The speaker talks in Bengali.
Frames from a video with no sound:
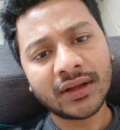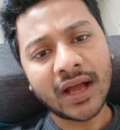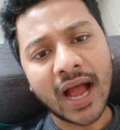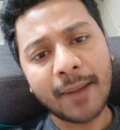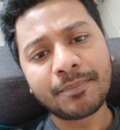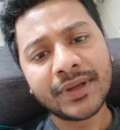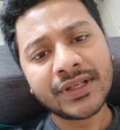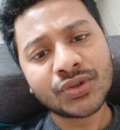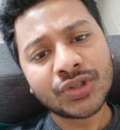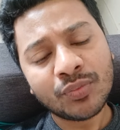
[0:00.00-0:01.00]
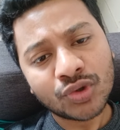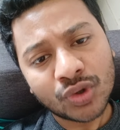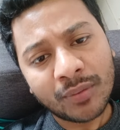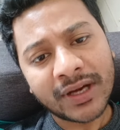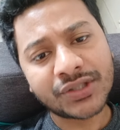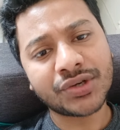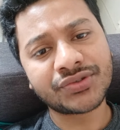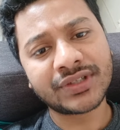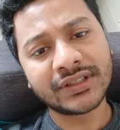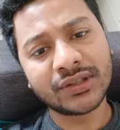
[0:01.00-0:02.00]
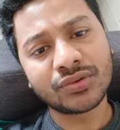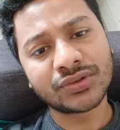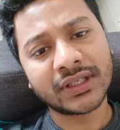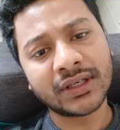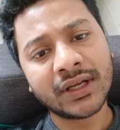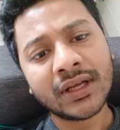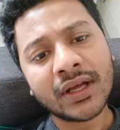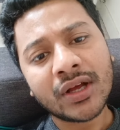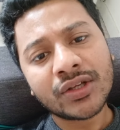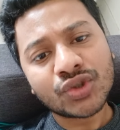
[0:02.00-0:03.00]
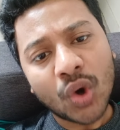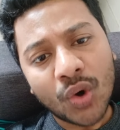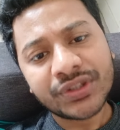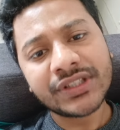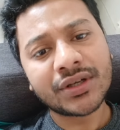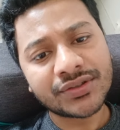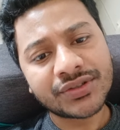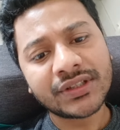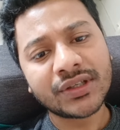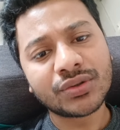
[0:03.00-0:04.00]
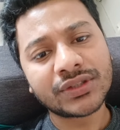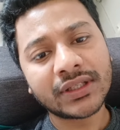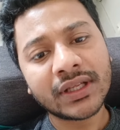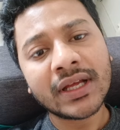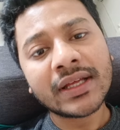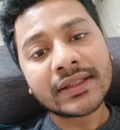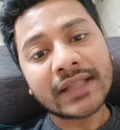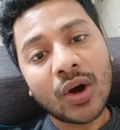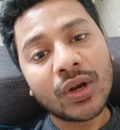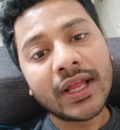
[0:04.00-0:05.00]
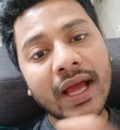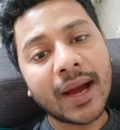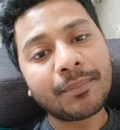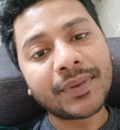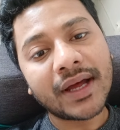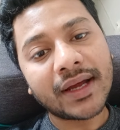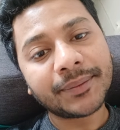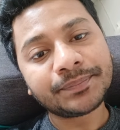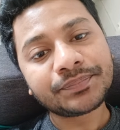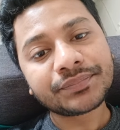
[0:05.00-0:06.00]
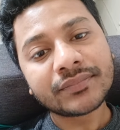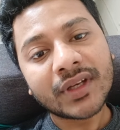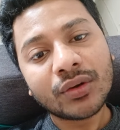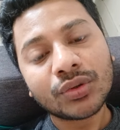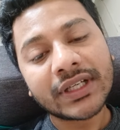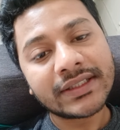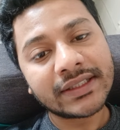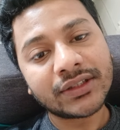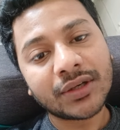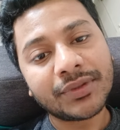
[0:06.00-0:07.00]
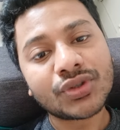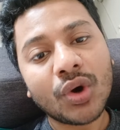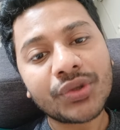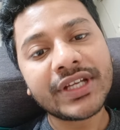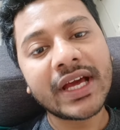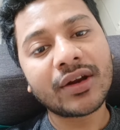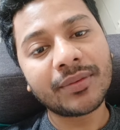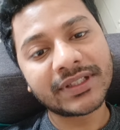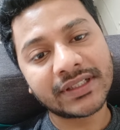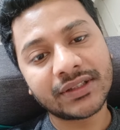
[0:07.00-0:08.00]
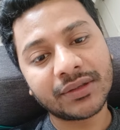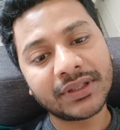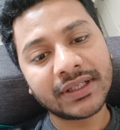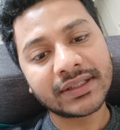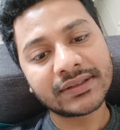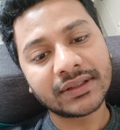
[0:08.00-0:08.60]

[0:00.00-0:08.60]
আপনি যদি মুসলমান সংস্কৃতি খুঁজেন সৌদি সংস্কৃতি খুঁজেন তাহলে আপনার কোথায় যাইতে হবে সৌদি আরবে যাইতে হবে ঠিক আছে